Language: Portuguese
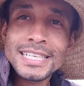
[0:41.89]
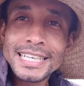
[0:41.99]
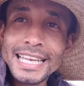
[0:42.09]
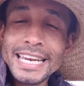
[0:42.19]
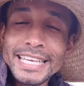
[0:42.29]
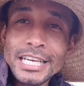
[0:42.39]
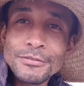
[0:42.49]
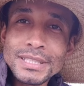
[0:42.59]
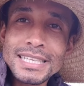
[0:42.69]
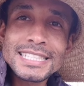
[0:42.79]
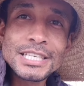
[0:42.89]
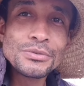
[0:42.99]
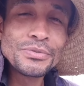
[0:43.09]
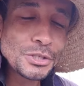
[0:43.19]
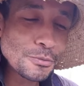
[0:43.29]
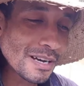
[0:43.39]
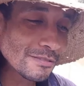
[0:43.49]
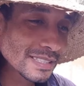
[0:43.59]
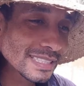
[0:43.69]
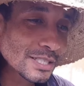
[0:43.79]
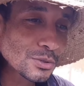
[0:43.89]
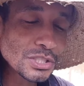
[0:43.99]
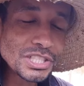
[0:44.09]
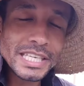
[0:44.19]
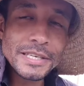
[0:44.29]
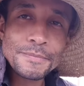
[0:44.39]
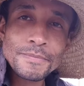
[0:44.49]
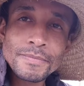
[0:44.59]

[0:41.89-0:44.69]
Galera, o que, que eu vou trazer no vídeo para vocês hoje aí?